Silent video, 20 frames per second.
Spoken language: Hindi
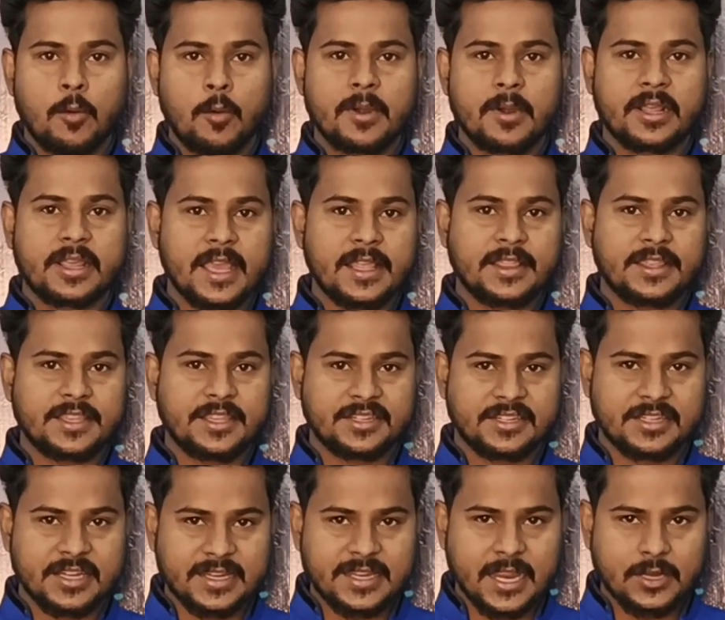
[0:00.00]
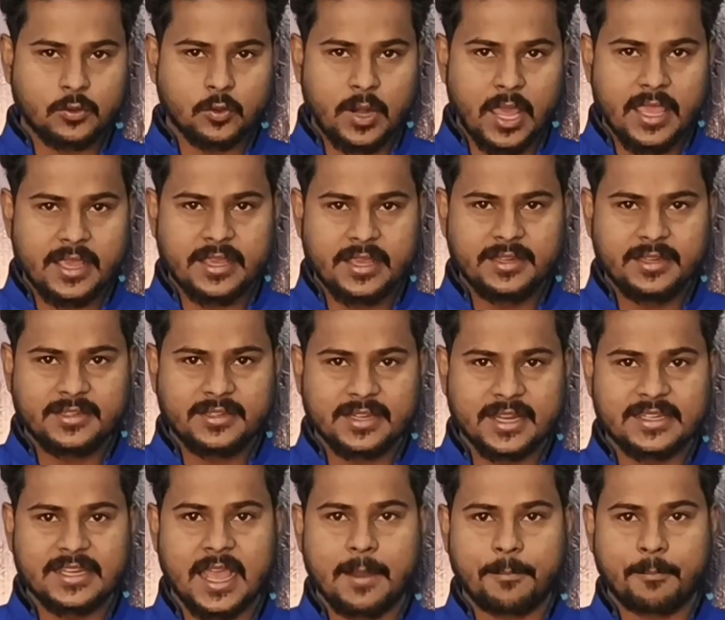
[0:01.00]
उम्र कैद की सजा सुनाई गई
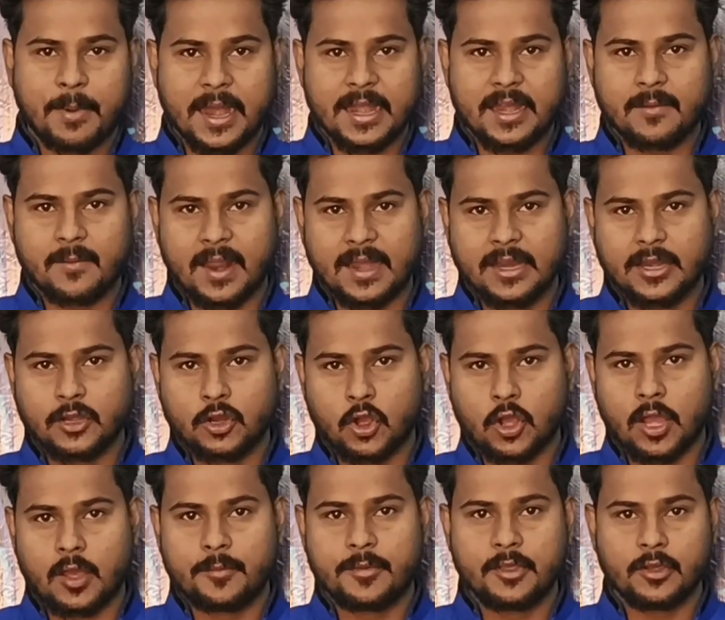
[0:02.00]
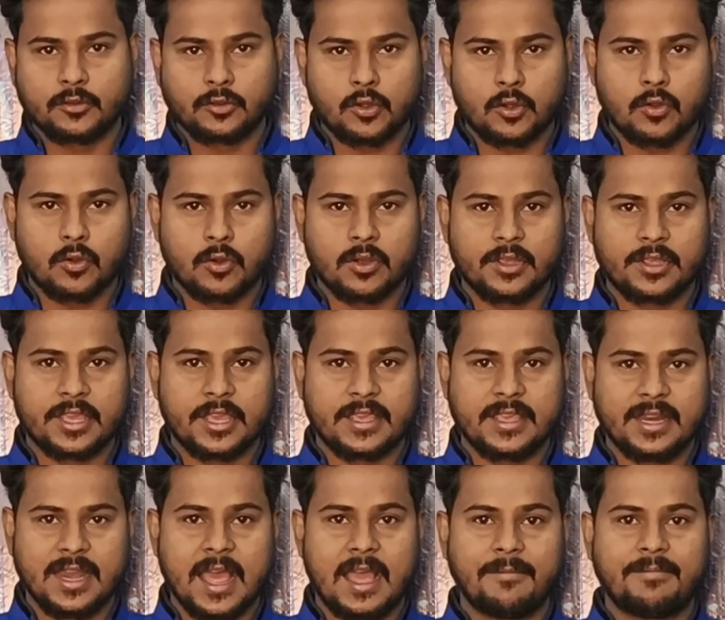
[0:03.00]
सजा पाने वाले नौ अभियुक्तों
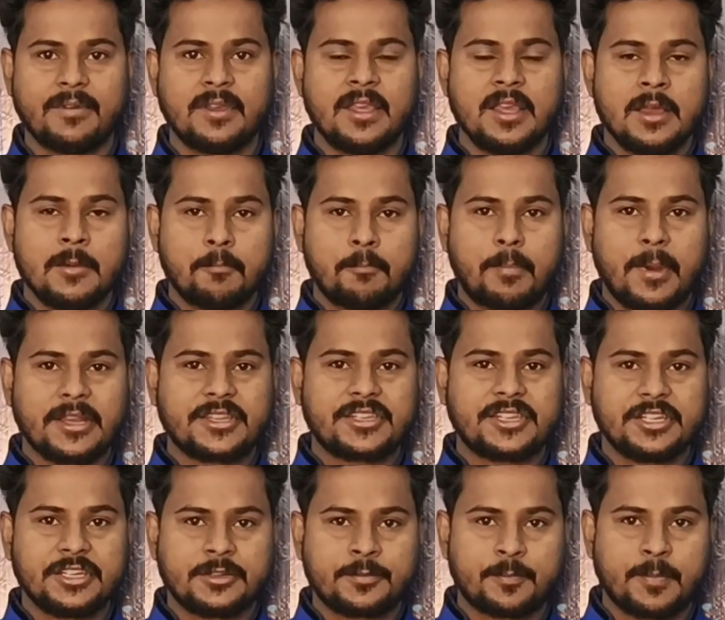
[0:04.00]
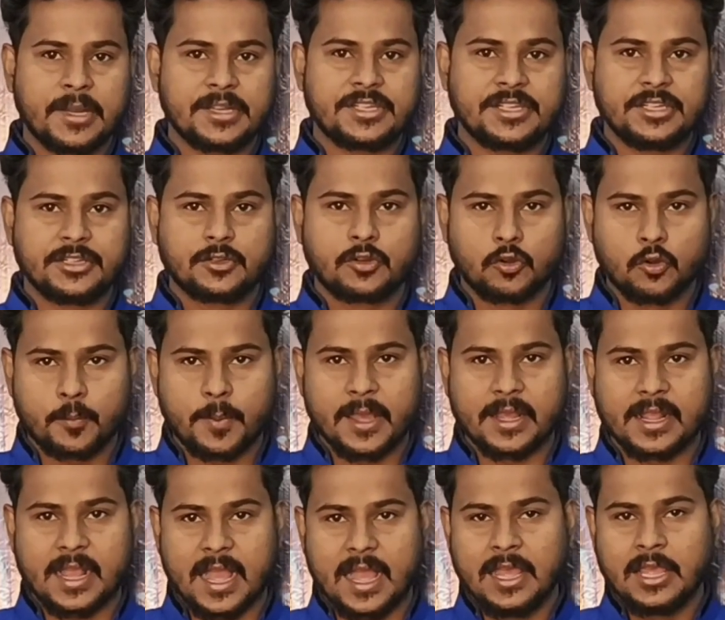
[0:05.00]
के खिलाफ पच्चीस पच्चीस
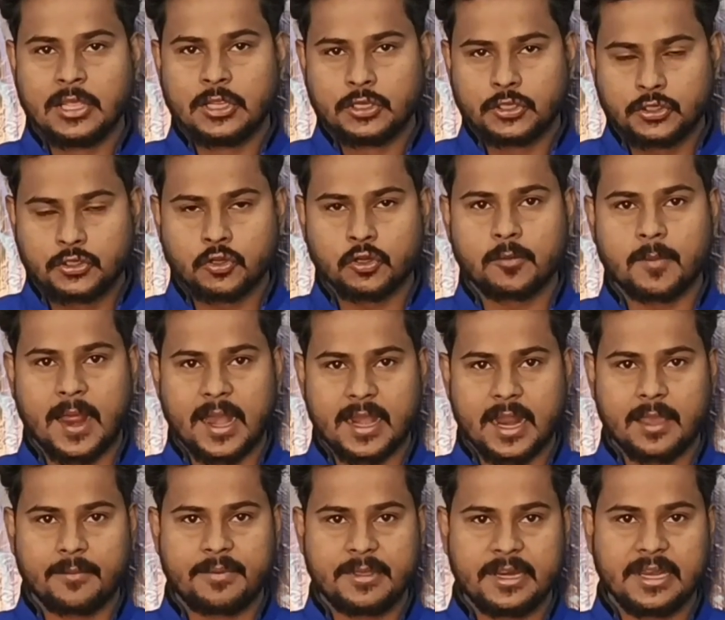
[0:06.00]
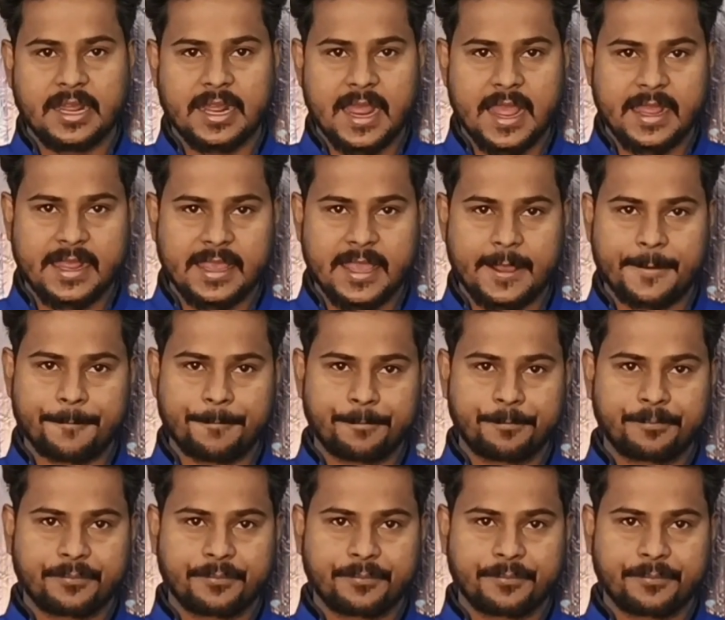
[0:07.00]
रूपए का जुर्माना भी लगाया गया